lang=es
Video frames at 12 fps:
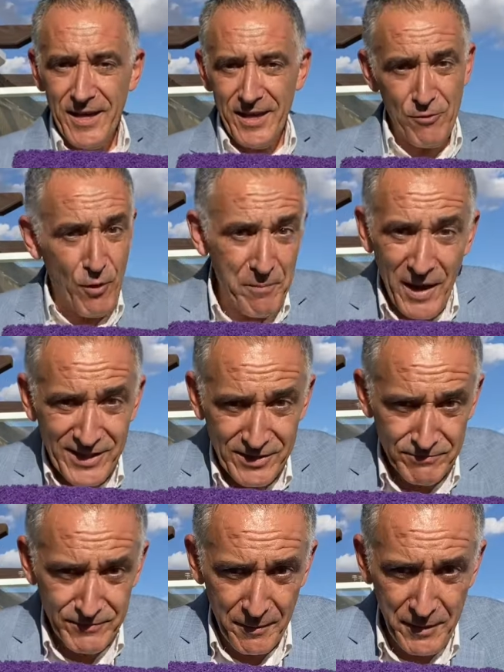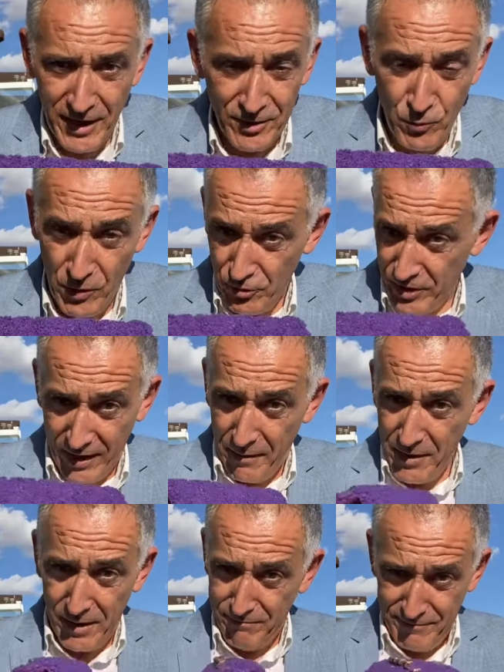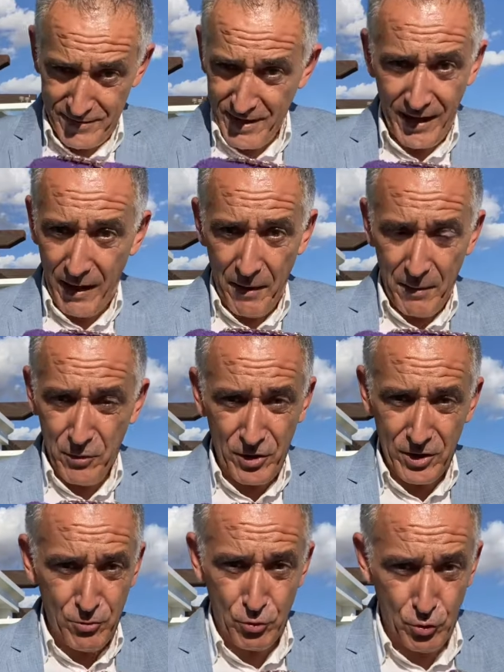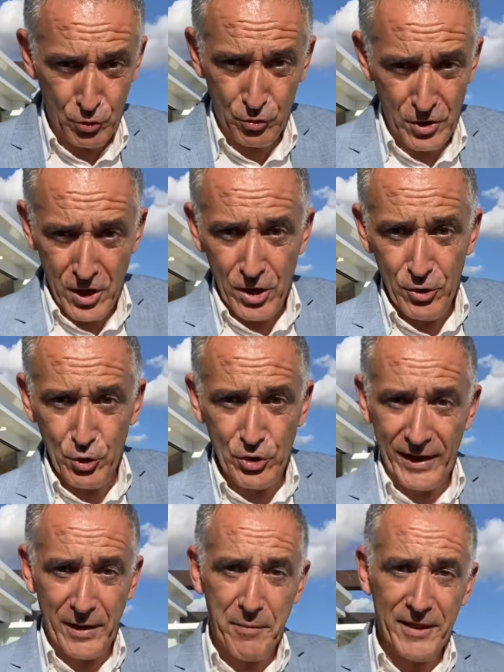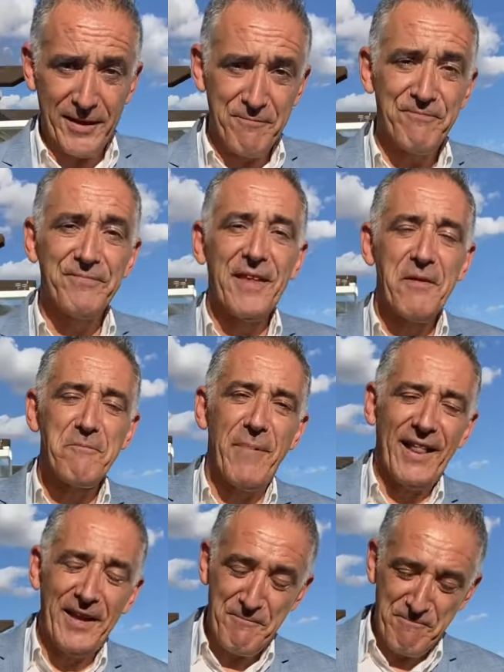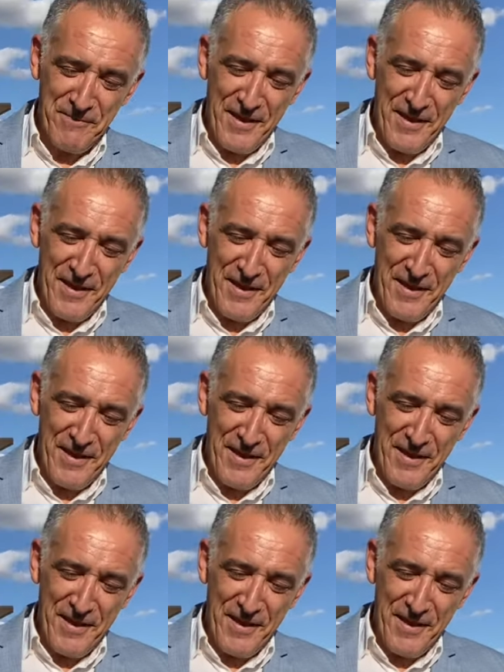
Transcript: y no hay más, amigas, cuando se acabe, se acaba, porque esto no, no se repite. Vale,